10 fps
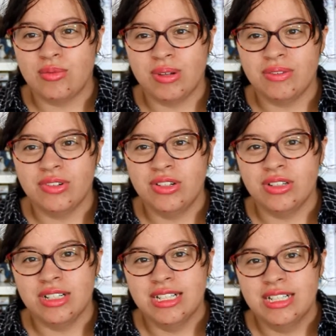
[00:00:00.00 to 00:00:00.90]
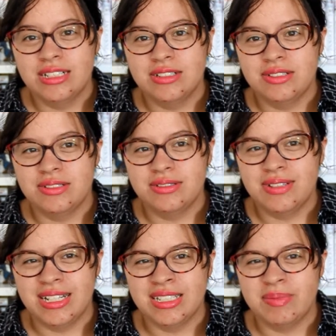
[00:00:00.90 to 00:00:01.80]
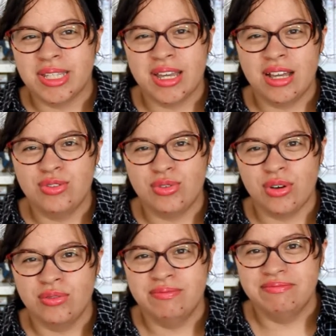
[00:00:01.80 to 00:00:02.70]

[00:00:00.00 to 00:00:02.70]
en plein vol, euh, c'est pas très rassurant.